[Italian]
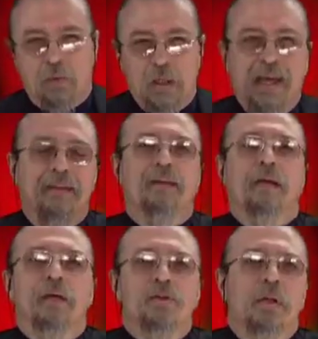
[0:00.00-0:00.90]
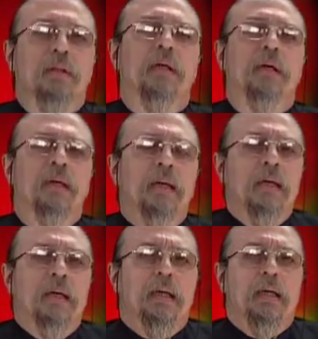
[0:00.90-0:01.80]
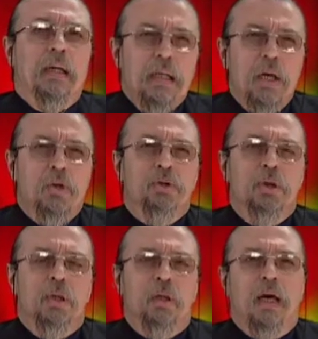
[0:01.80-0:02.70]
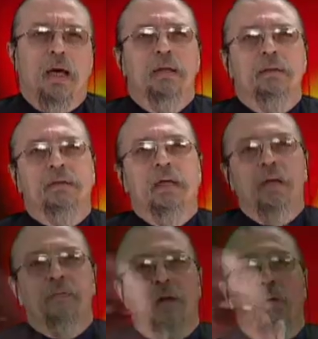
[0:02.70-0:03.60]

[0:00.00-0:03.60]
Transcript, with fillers: di lettere, eccetera, eh, riesce a scrivere